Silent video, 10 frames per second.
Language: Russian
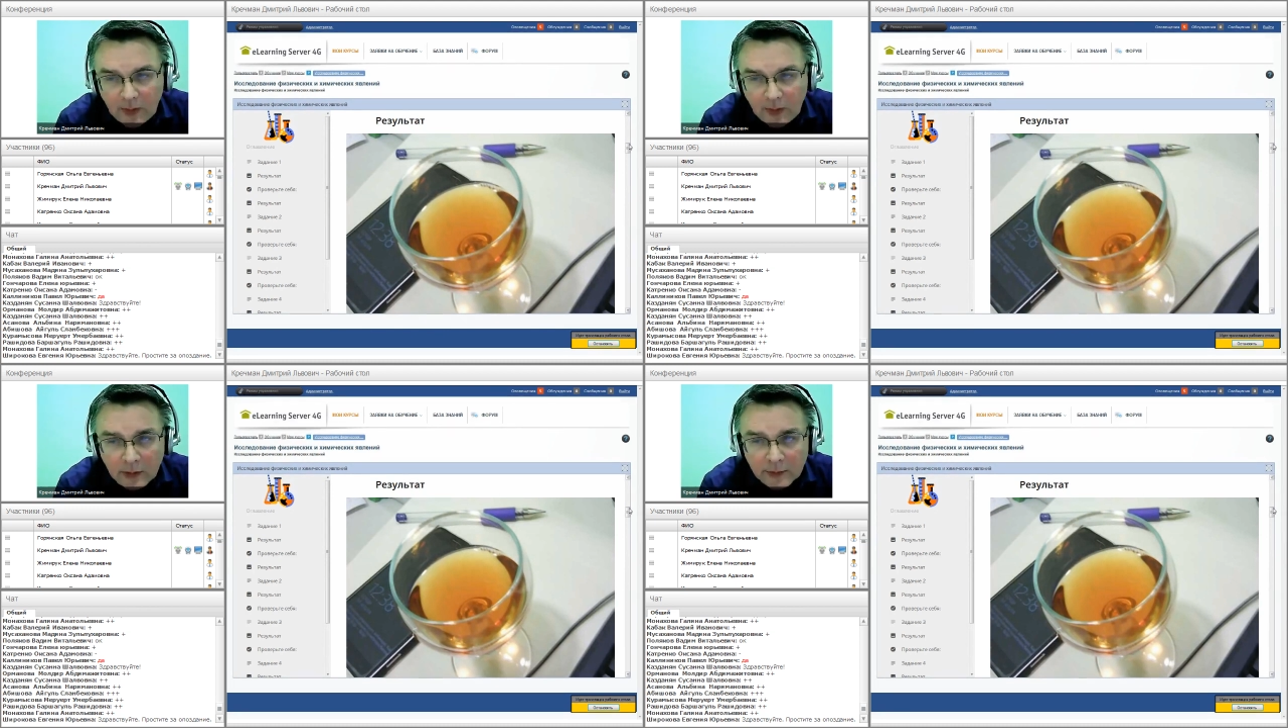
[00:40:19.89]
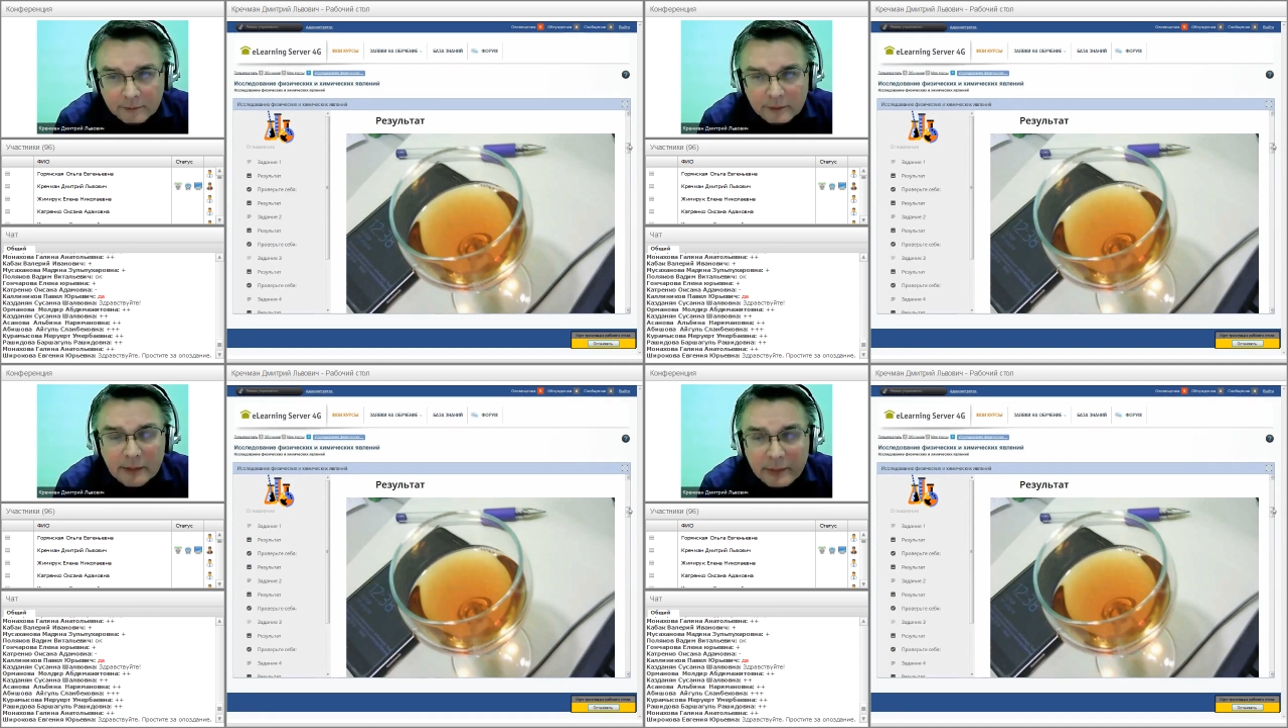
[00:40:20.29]
э,
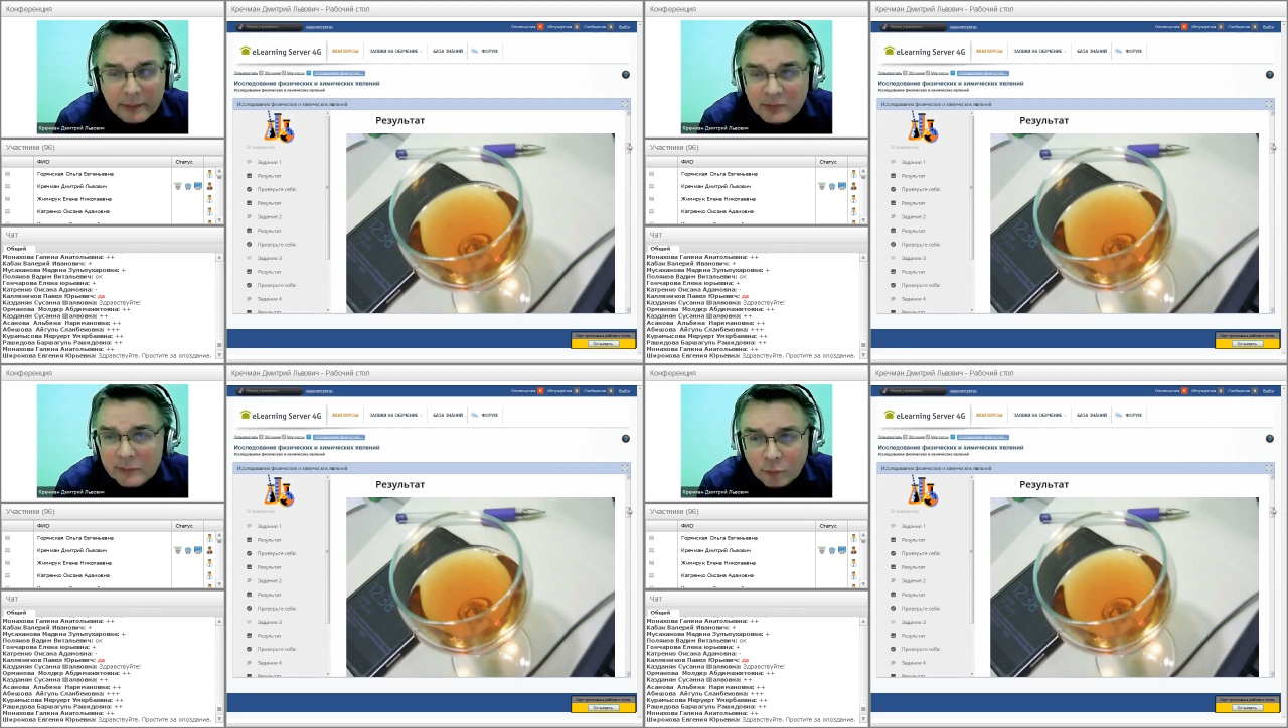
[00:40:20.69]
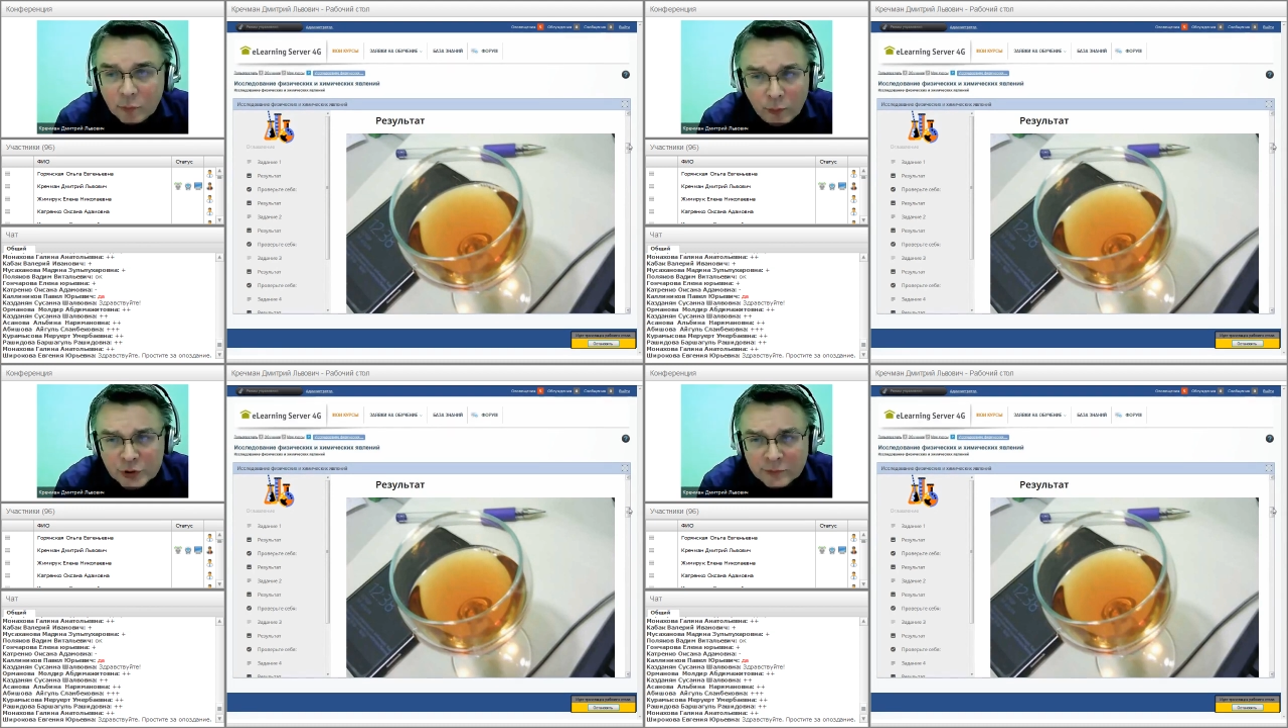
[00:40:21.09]
вернее, применим
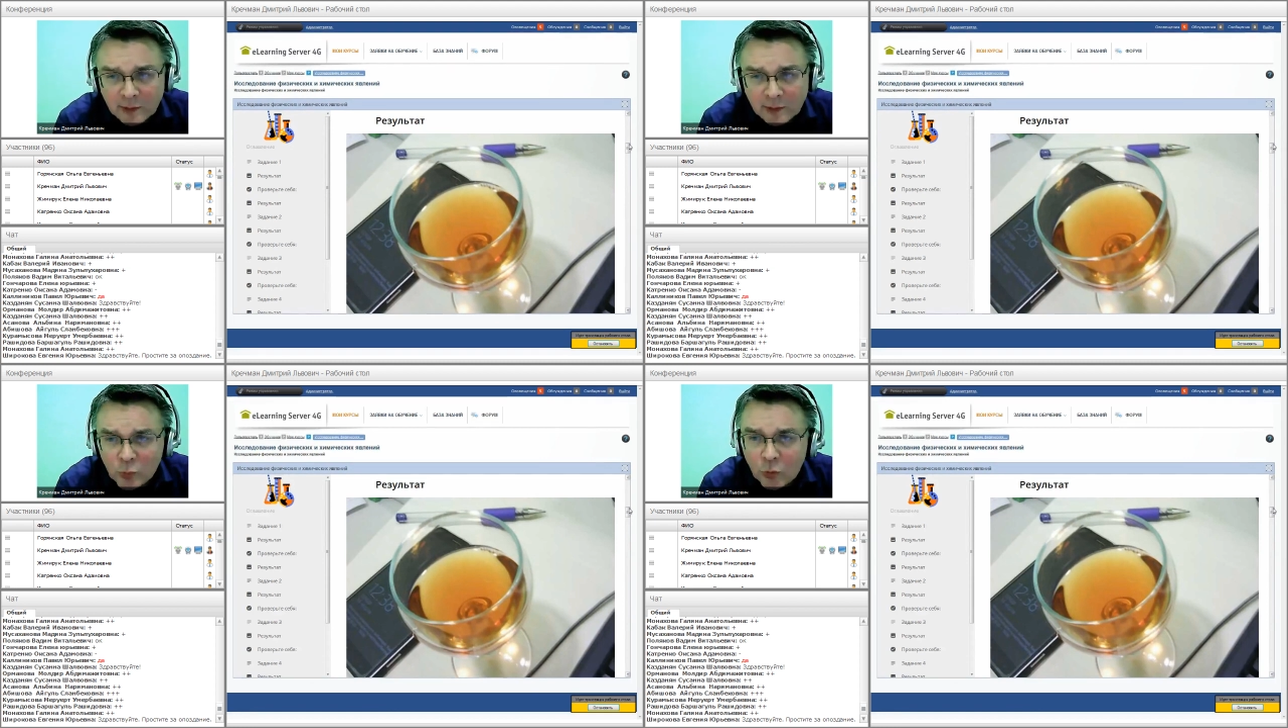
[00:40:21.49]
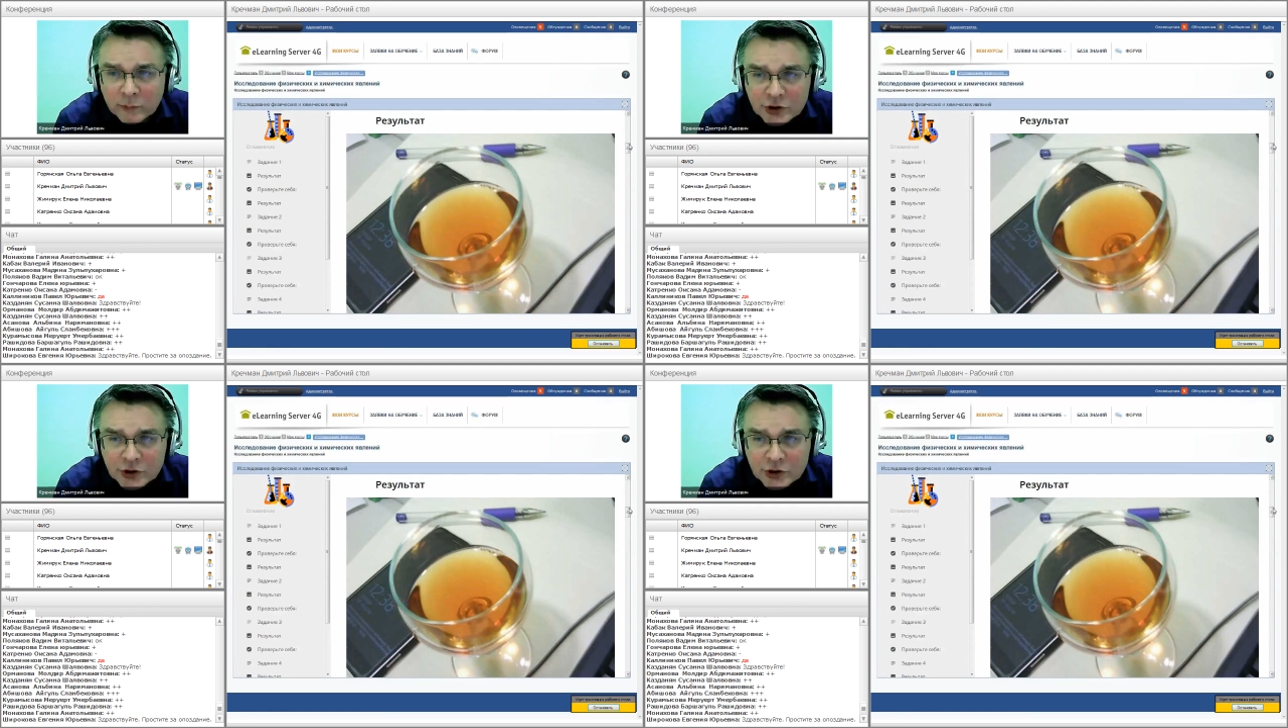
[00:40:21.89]
очень во многом.